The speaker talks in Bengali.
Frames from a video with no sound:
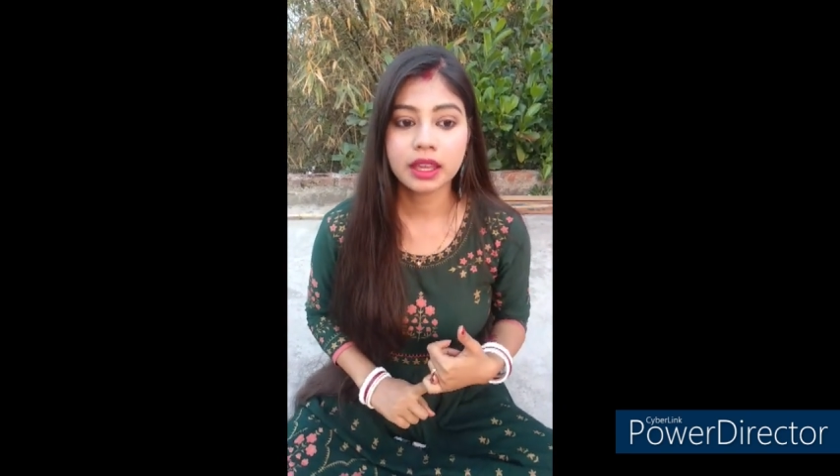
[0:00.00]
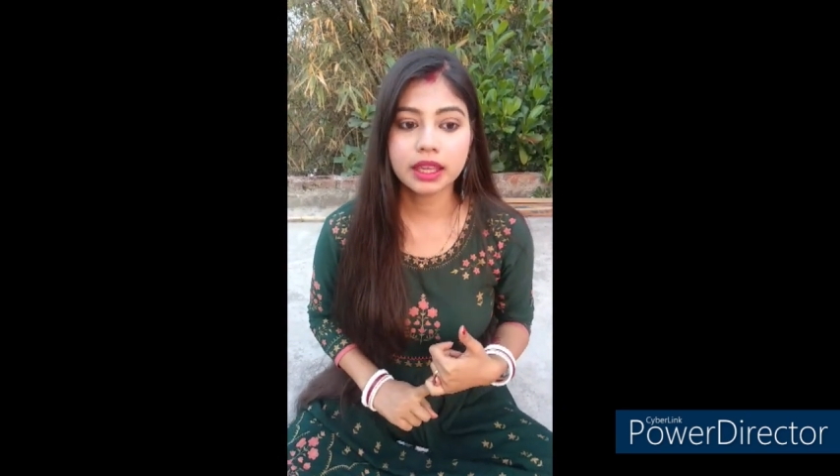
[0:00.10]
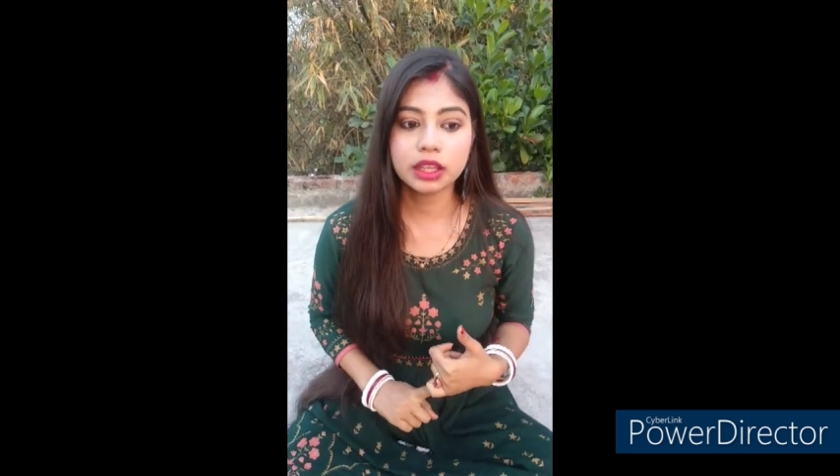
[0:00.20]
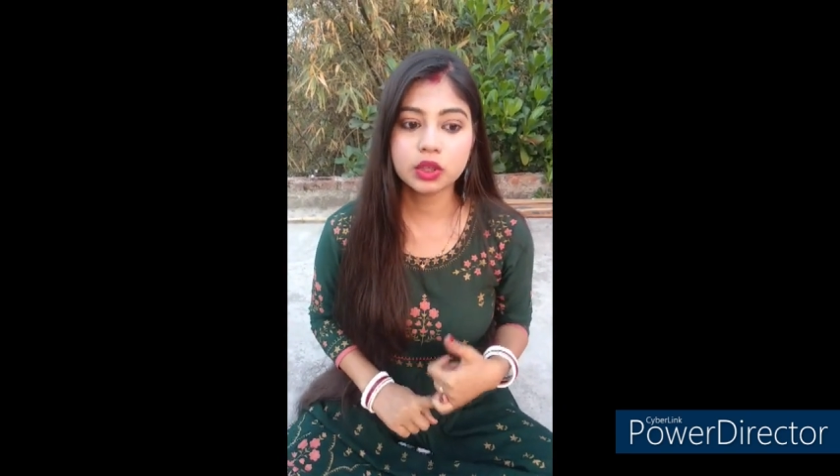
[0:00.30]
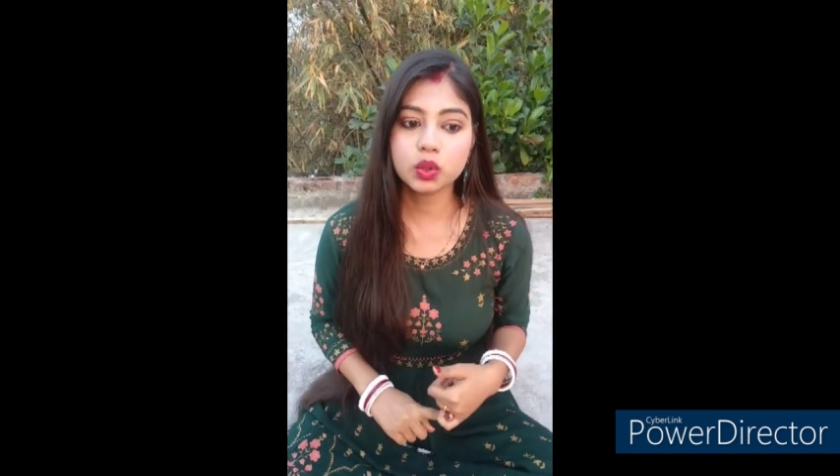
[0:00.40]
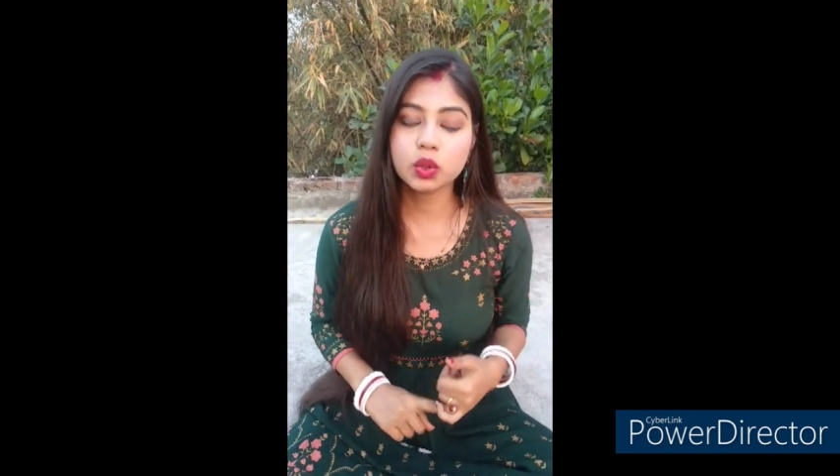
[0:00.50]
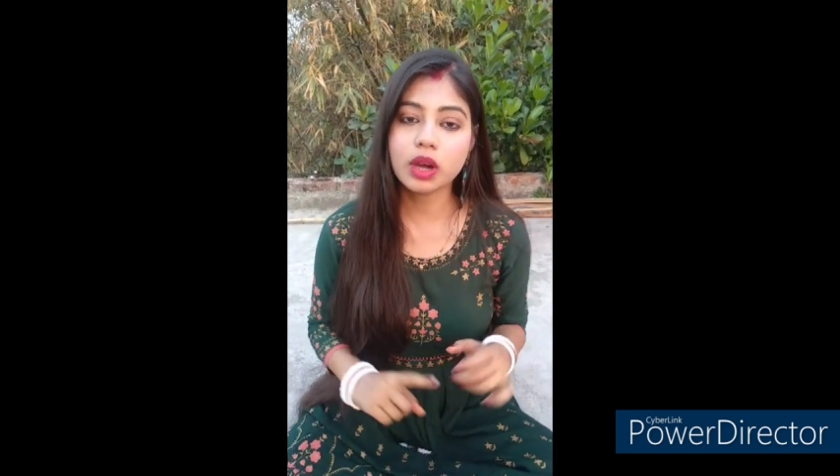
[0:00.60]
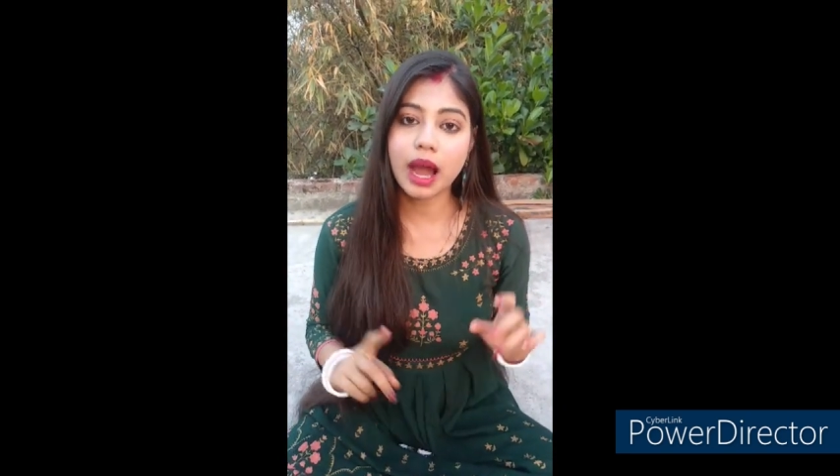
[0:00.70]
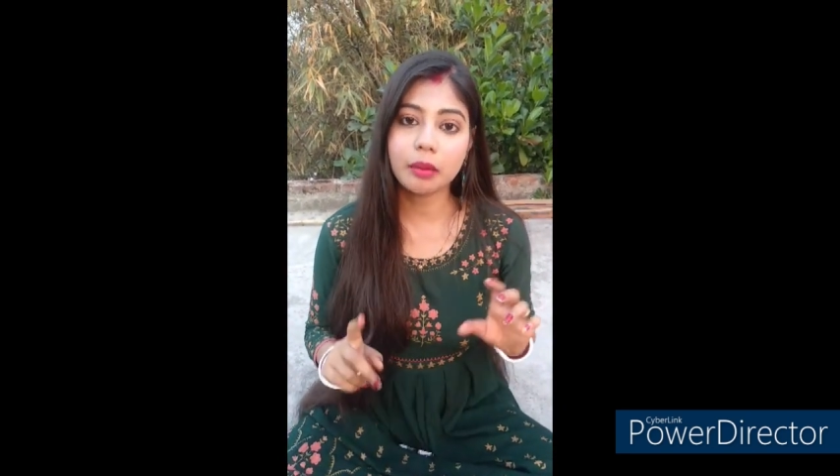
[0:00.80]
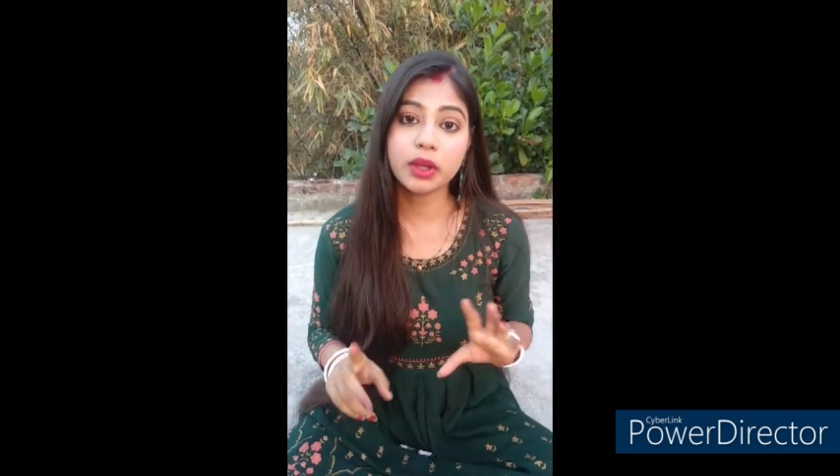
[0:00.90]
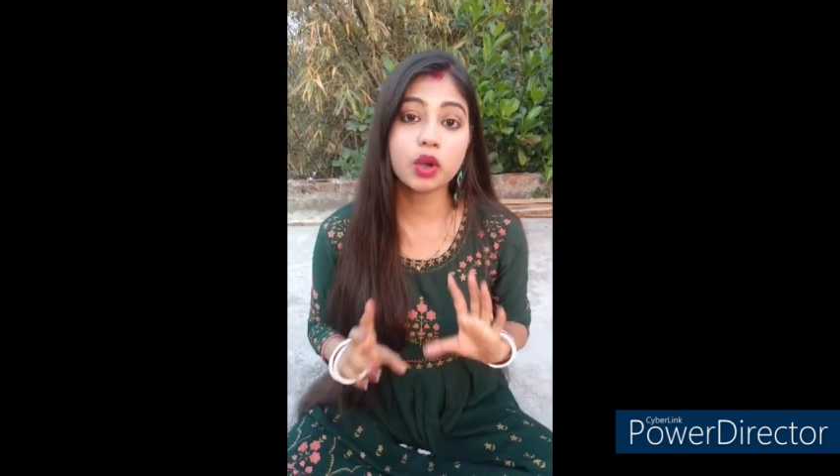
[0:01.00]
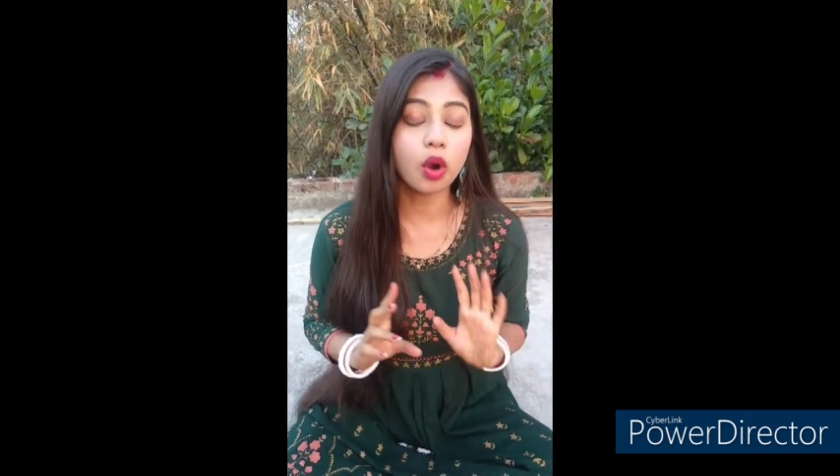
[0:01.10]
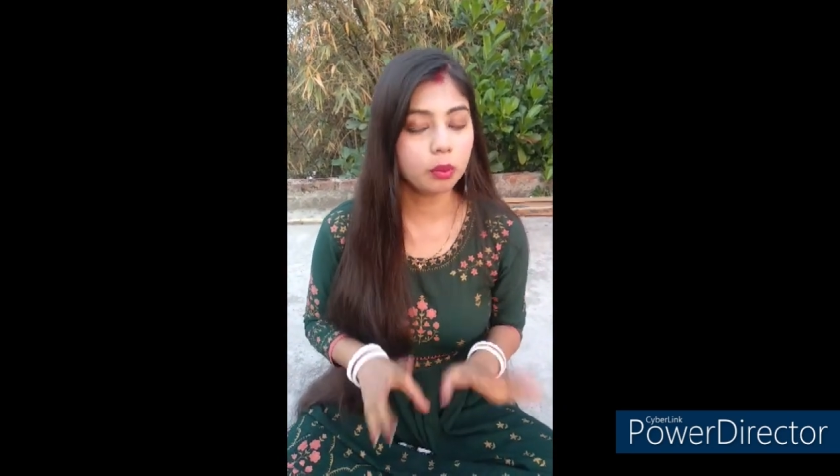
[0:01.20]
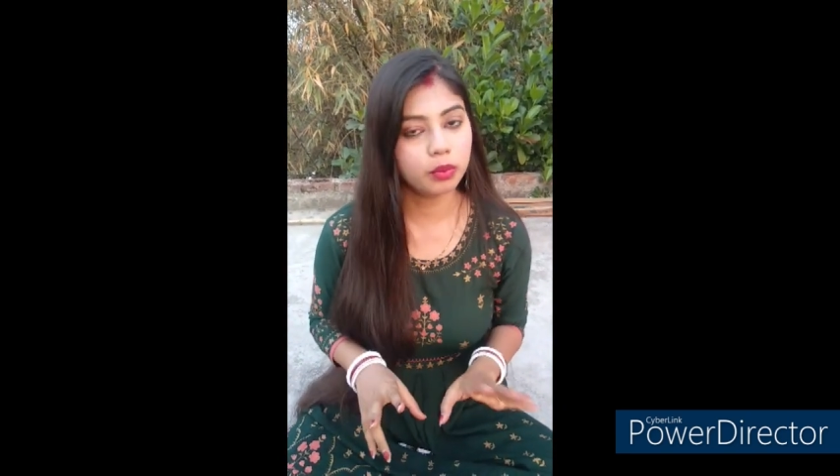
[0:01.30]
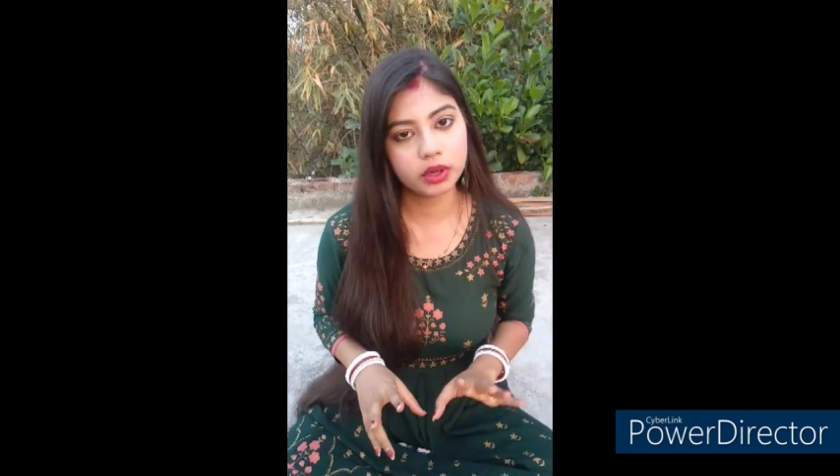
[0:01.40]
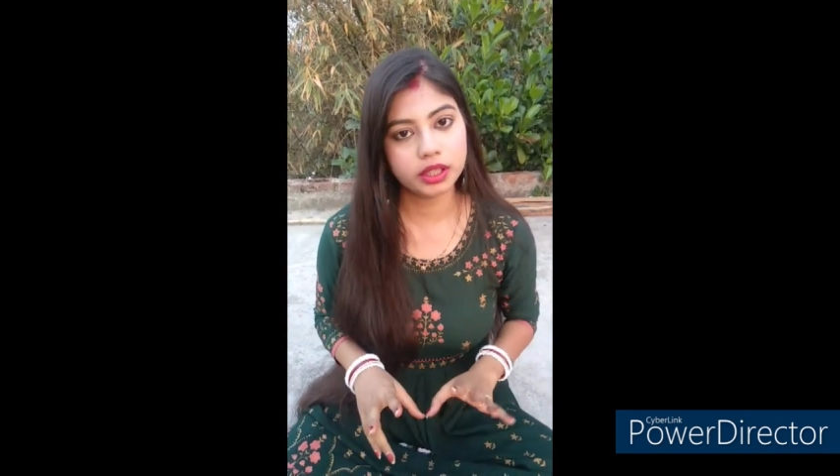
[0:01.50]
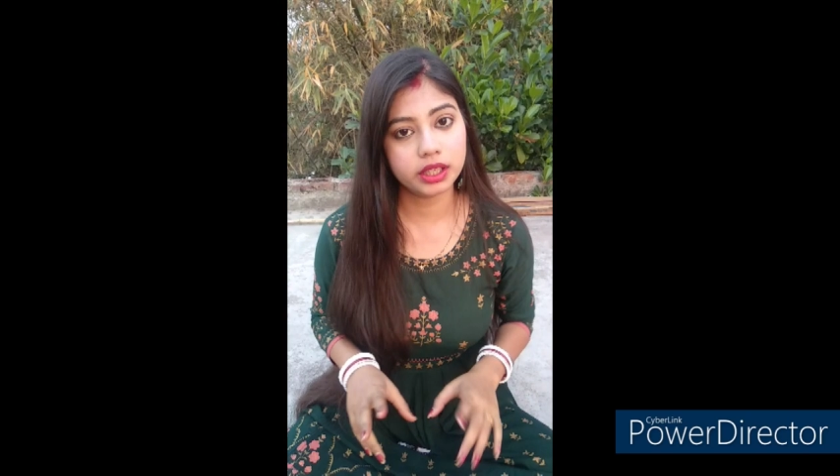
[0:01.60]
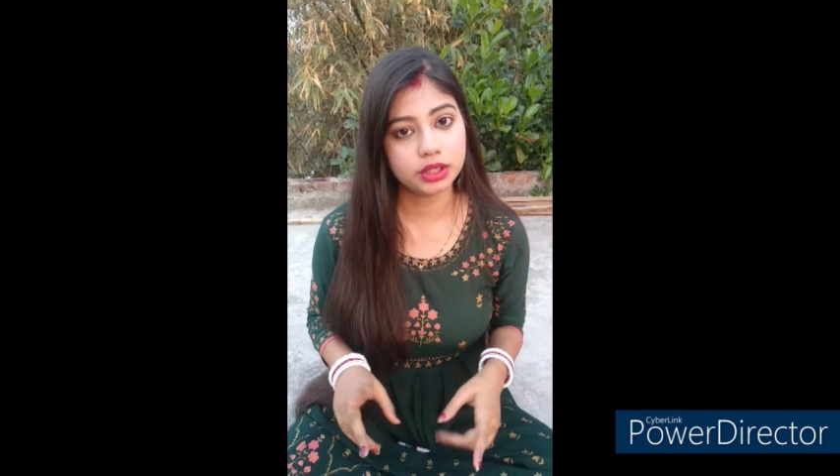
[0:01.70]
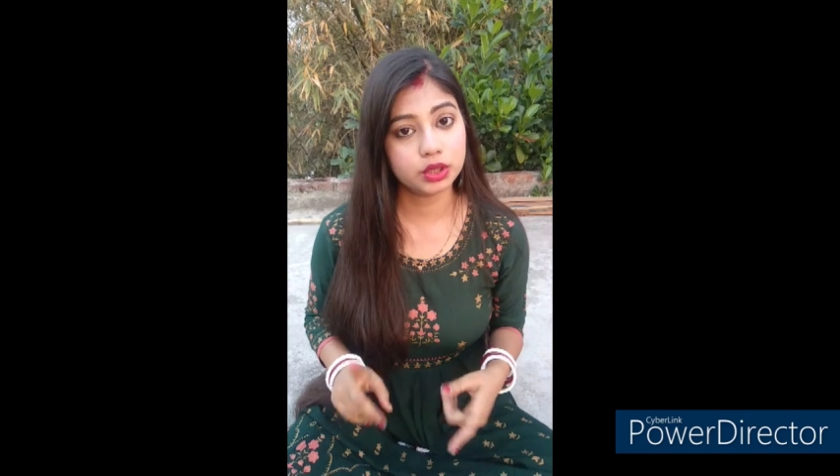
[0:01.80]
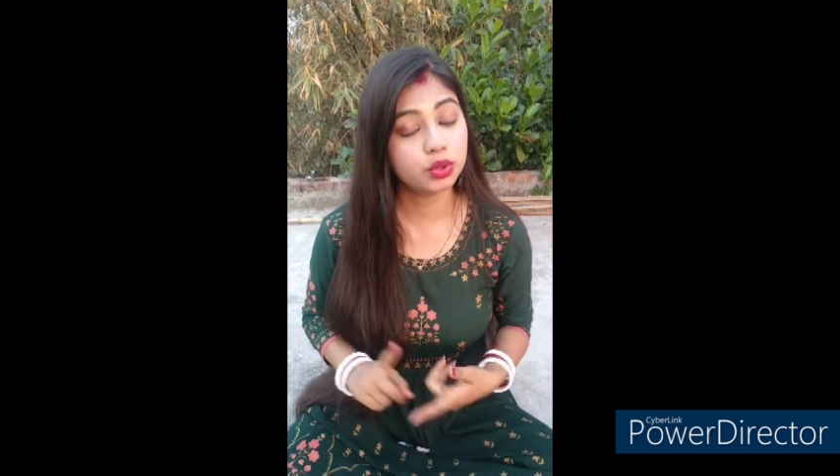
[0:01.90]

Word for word: কিন্তু আমি কম্বো কিনেছি